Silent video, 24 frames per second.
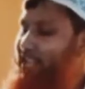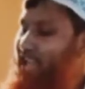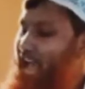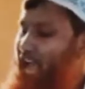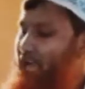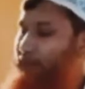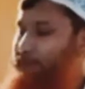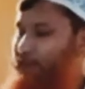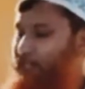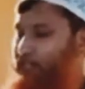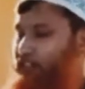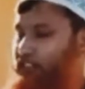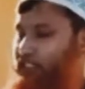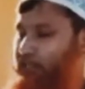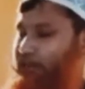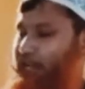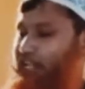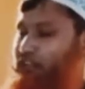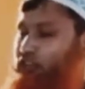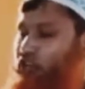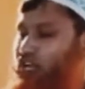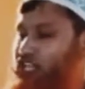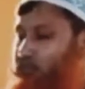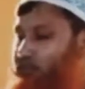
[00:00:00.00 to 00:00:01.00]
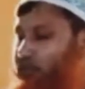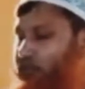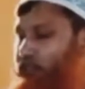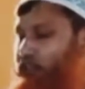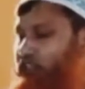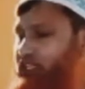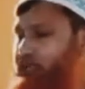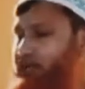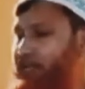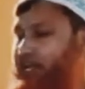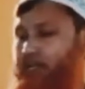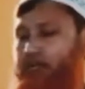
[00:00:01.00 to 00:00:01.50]
একবারও ধুতে পারেন দশবারও
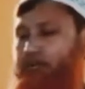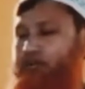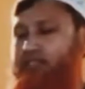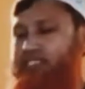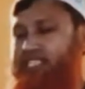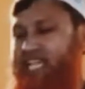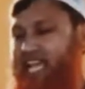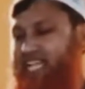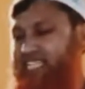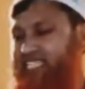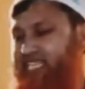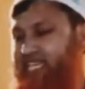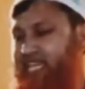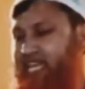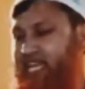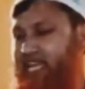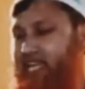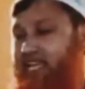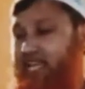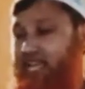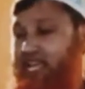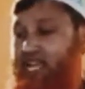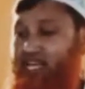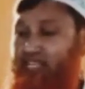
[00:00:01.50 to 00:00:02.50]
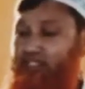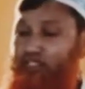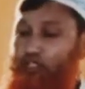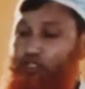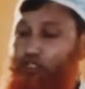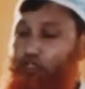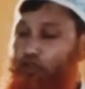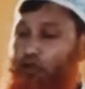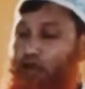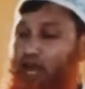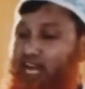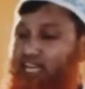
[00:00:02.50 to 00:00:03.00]
ধুতে পারেন কোনো যায় আসে না কিন্তু
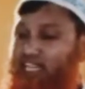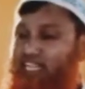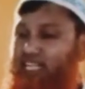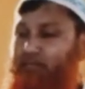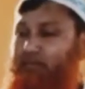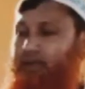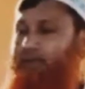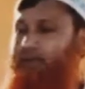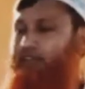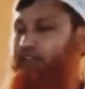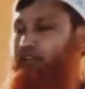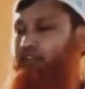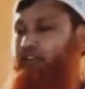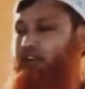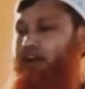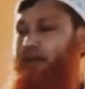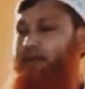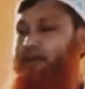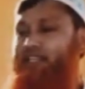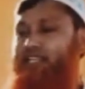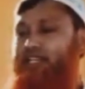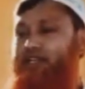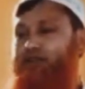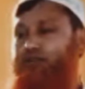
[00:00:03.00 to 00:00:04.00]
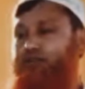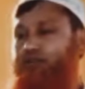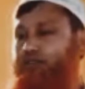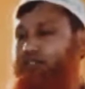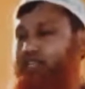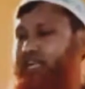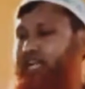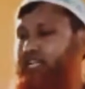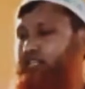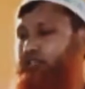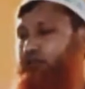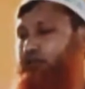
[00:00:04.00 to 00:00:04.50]
সঠিকভাবে ধুতে হবে যেন কোনো
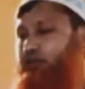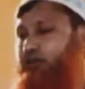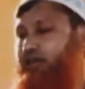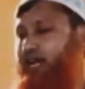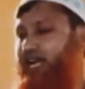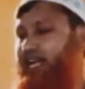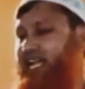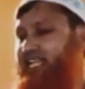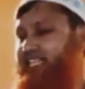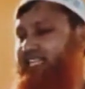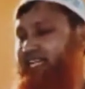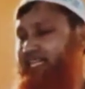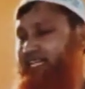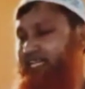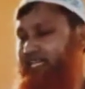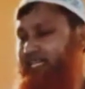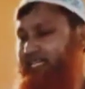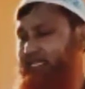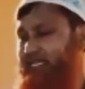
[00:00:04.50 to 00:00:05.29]
জায়গায় সুখ না থাকে